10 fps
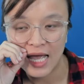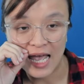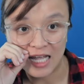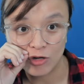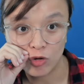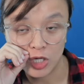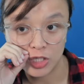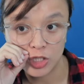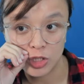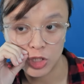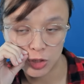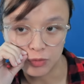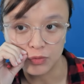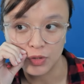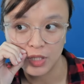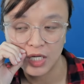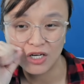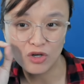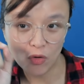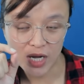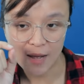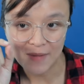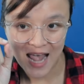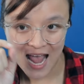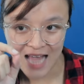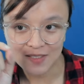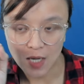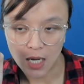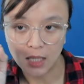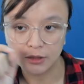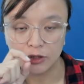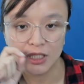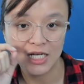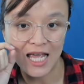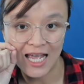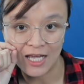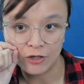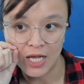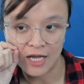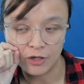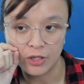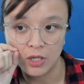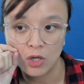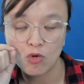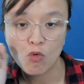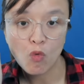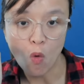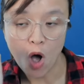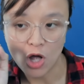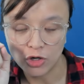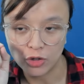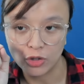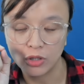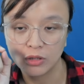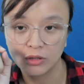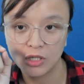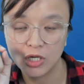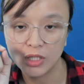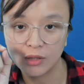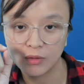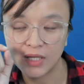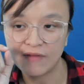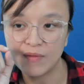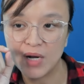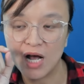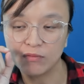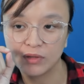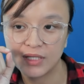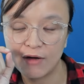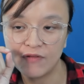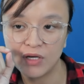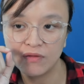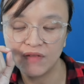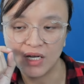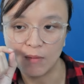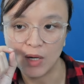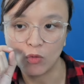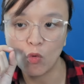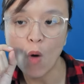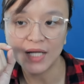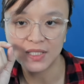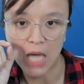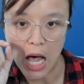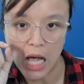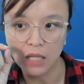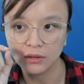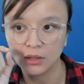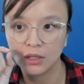at a quarter to two nó nối âm này at ờ nó nói thành là at a, at a quarter nó nói là thay vì mình học ờ, giáo viên người việt đọc là quarter